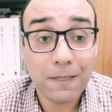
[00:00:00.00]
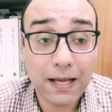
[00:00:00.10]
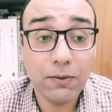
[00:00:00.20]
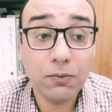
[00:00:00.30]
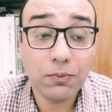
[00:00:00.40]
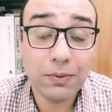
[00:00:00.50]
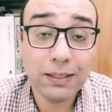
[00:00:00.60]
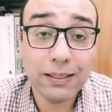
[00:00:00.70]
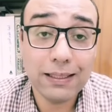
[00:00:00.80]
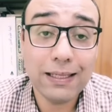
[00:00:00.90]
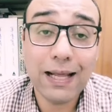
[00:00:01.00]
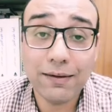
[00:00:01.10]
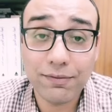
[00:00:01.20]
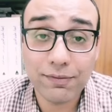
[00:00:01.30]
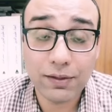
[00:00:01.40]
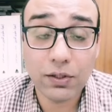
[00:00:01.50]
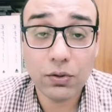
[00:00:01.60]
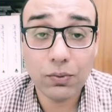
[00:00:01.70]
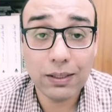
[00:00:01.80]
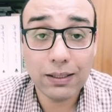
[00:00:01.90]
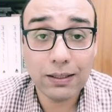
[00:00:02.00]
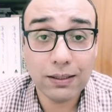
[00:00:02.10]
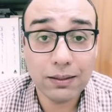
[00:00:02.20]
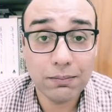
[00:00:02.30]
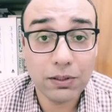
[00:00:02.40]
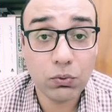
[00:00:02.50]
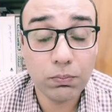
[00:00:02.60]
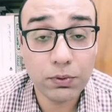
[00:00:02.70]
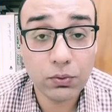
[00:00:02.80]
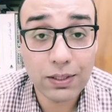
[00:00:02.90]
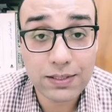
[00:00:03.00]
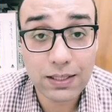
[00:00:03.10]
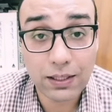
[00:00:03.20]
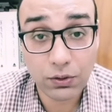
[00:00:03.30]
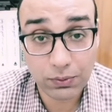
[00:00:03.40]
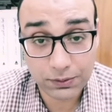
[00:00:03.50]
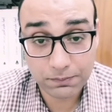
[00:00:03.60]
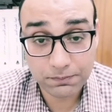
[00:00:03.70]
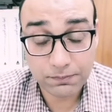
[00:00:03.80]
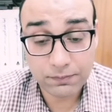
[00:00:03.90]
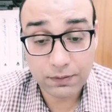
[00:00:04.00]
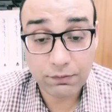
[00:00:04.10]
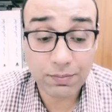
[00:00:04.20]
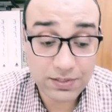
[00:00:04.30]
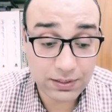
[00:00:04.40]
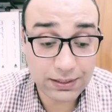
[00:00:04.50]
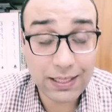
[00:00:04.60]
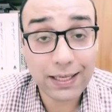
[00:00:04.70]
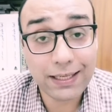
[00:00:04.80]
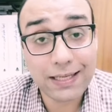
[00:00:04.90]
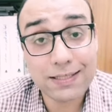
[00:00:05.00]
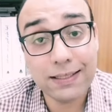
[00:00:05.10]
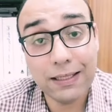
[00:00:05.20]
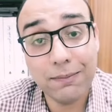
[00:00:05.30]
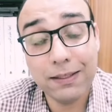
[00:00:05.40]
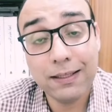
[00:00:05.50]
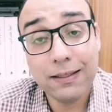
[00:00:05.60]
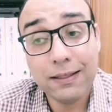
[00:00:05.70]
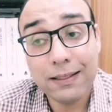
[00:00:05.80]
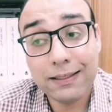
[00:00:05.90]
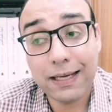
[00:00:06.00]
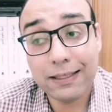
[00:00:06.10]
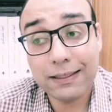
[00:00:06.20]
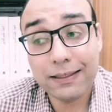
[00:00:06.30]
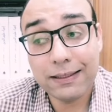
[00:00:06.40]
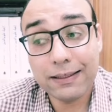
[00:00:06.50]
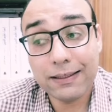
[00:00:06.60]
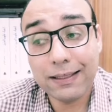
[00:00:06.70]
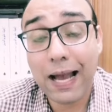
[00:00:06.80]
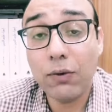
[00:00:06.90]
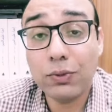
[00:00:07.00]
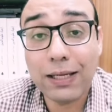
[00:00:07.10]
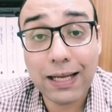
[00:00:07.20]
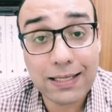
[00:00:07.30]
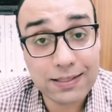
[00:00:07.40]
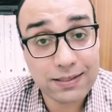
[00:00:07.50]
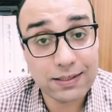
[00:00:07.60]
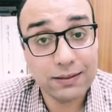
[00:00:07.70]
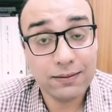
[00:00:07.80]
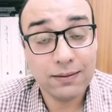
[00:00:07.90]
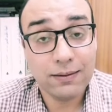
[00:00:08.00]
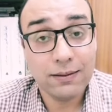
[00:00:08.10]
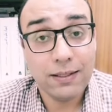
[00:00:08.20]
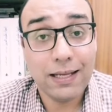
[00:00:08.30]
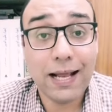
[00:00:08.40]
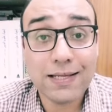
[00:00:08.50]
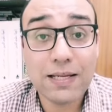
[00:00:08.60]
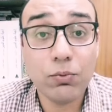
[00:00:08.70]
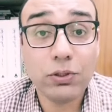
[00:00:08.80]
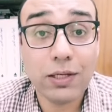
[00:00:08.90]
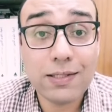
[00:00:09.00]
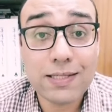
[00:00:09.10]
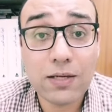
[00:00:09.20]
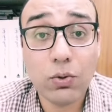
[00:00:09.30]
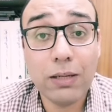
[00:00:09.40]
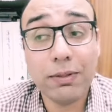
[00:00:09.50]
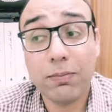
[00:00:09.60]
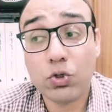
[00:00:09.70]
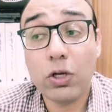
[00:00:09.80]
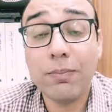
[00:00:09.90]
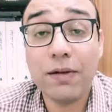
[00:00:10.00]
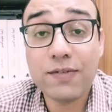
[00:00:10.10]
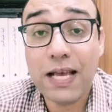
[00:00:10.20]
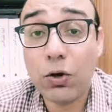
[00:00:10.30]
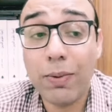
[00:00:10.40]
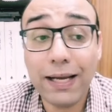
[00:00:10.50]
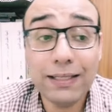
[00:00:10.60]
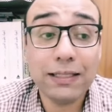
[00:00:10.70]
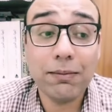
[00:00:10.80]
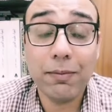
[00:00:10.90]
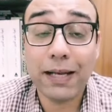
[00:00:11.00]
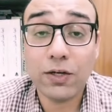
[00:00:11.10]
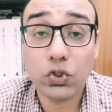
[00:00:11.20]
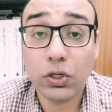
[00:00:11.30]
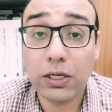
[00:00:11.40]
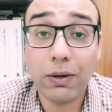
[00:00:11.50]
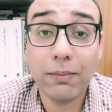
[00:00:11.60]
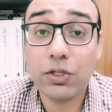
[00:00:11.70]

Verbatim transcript: أو إيه، إيه، الهدف اللي هو إيه، مطلوب منه هذا الحوار في مصر هنا احنا عايزين نعمل يعني عودة للحياة السياسية الاحزاب والتيارات السياسيه كلها بقت مشغوله بنفسها وبعيده تماما عن الشارع وعن